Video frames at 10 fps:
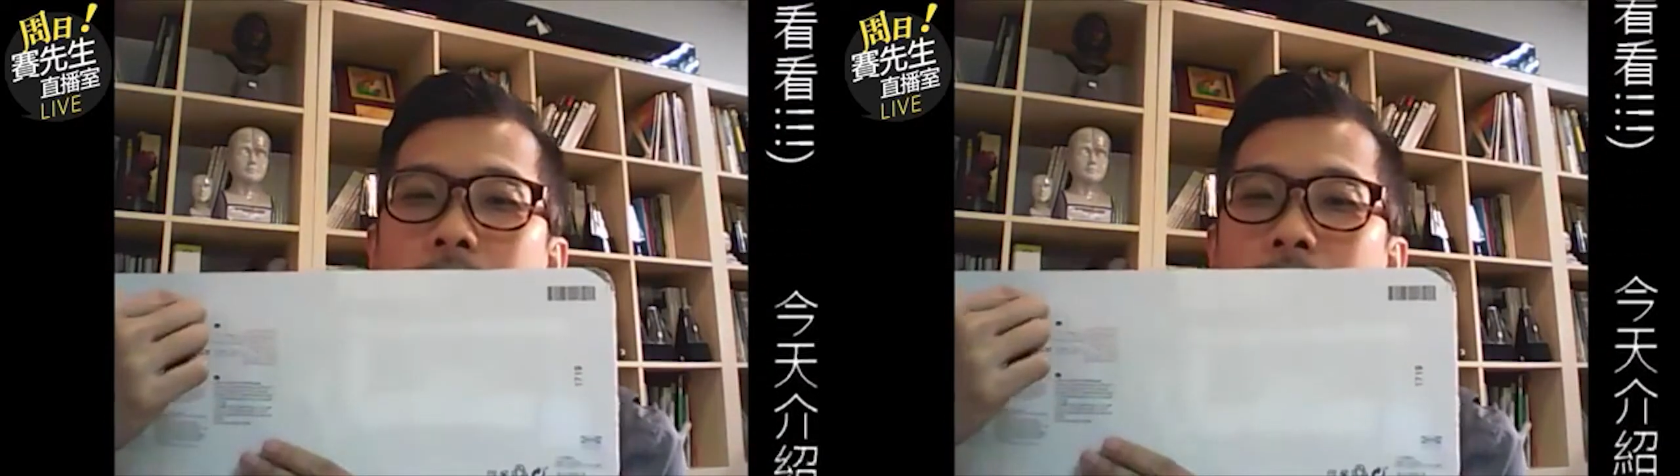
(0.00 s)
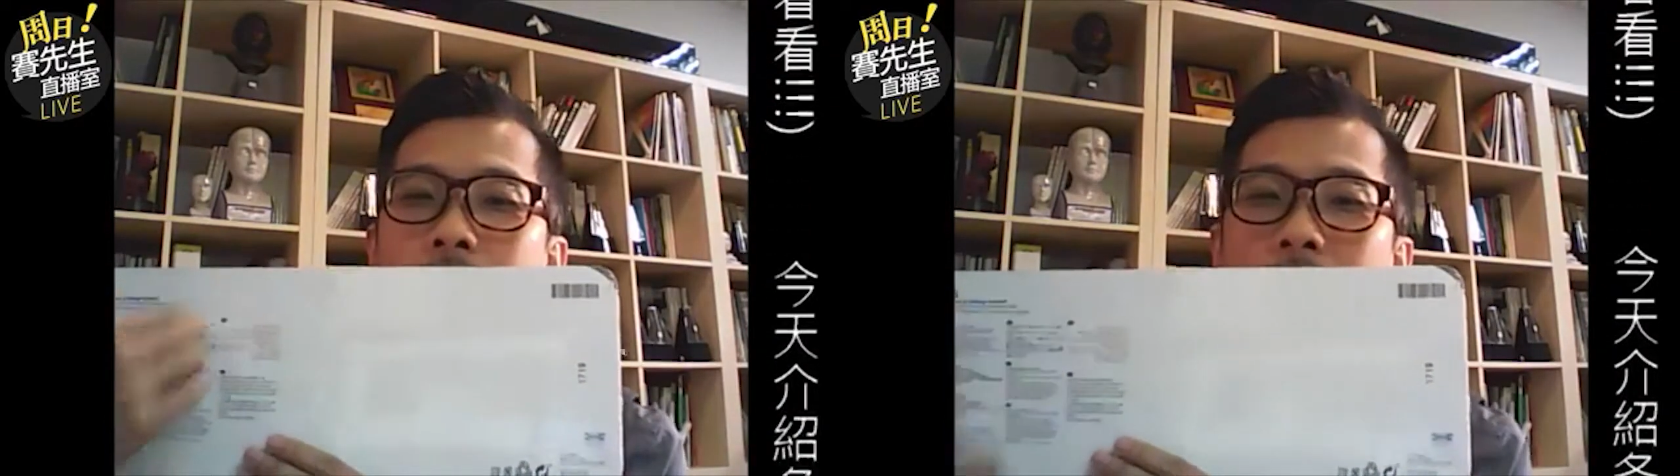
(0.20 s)

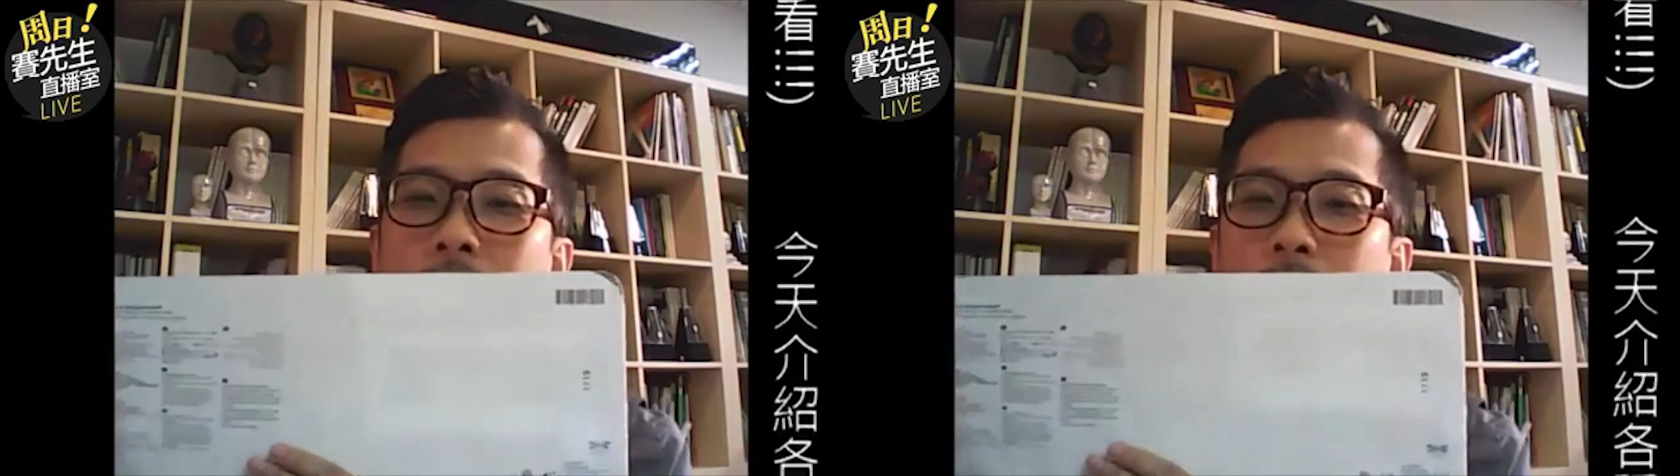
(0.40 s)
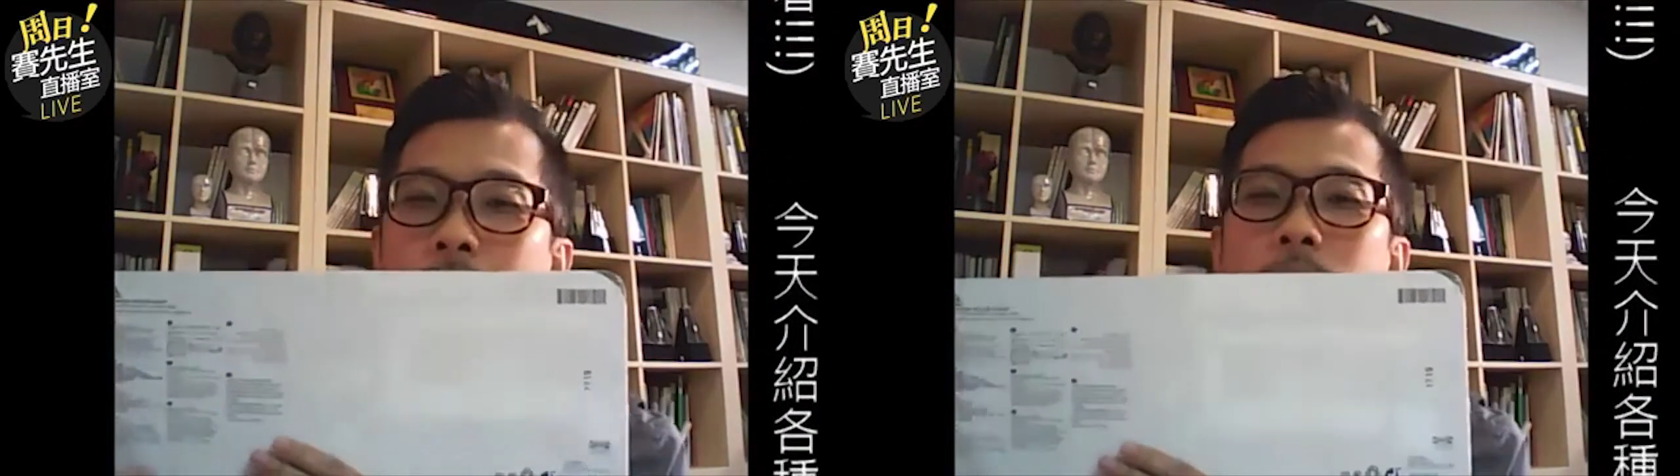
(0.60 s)
这里再切
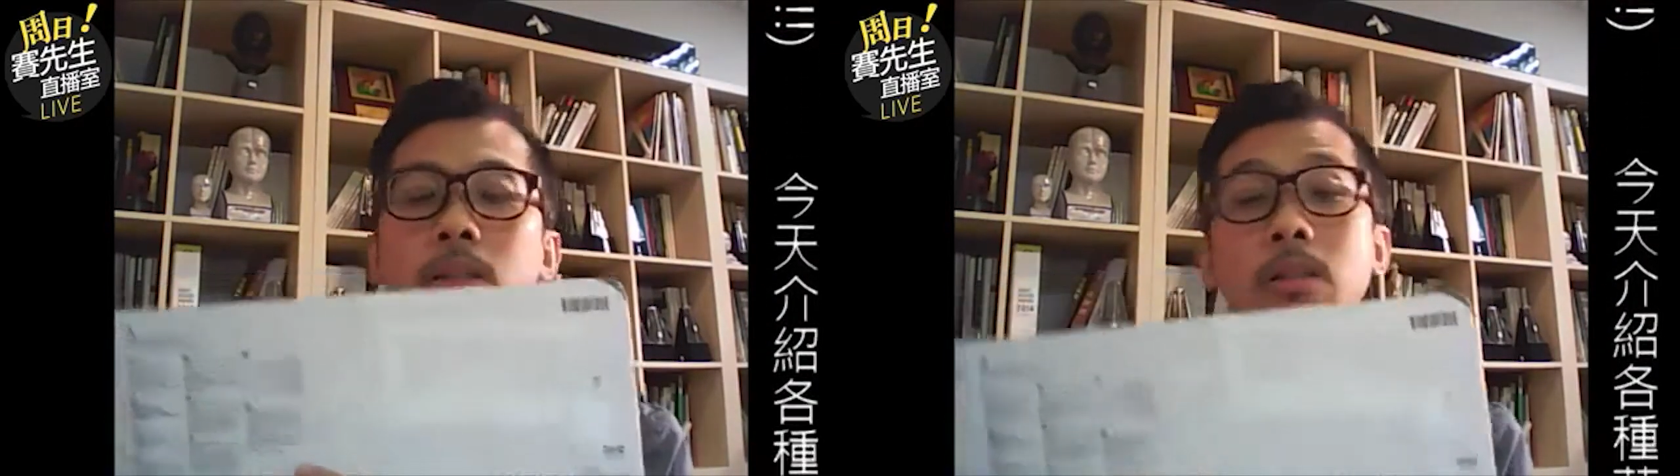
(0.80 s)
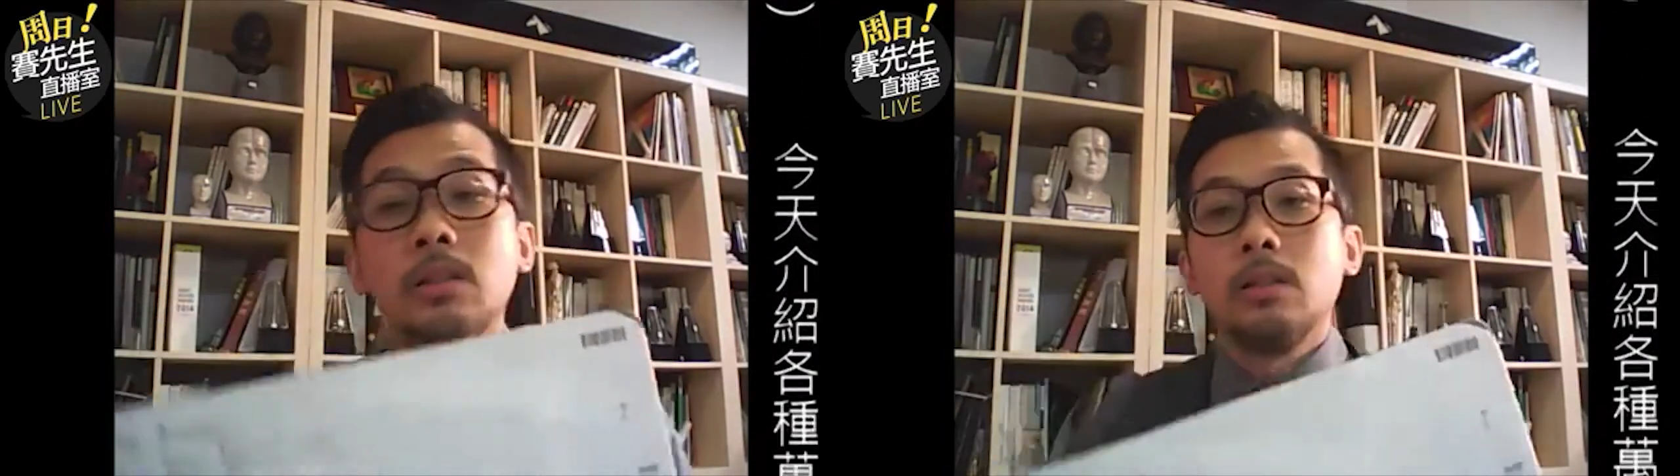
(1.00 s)
一刀就是
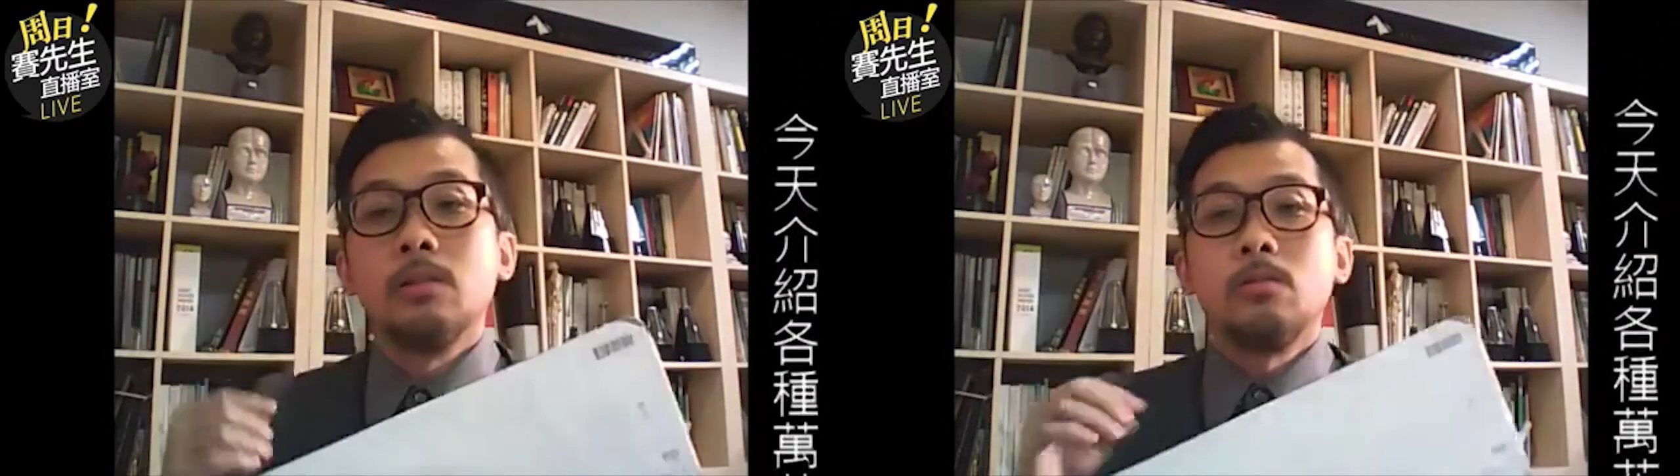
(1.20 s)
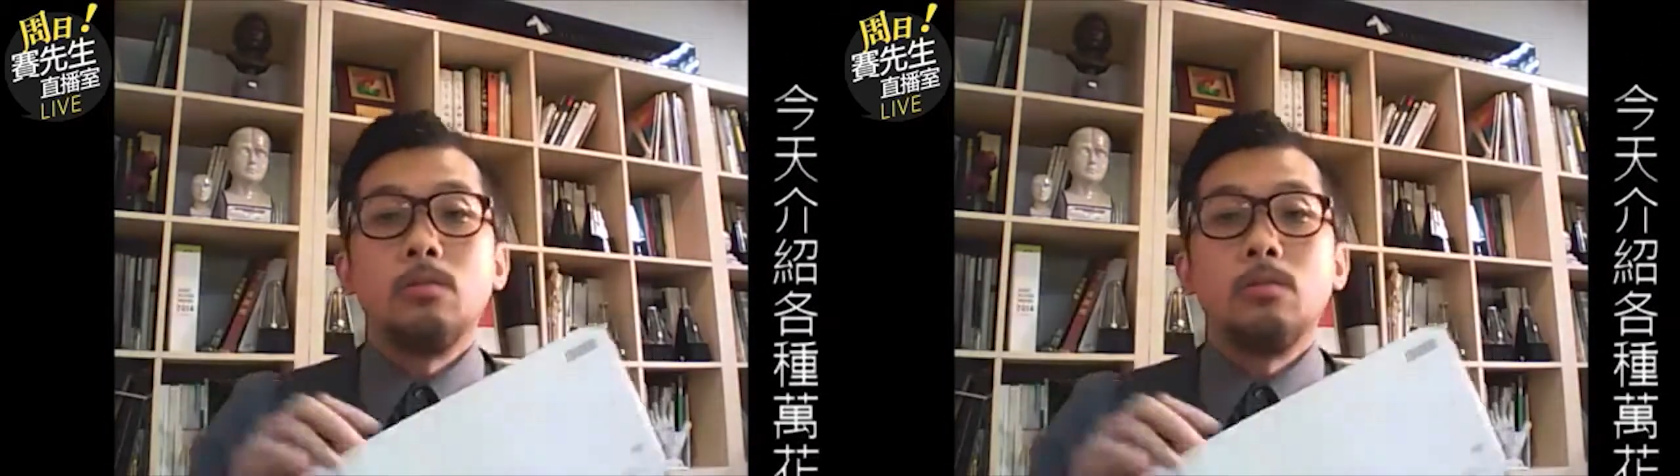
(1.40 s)
梯形了，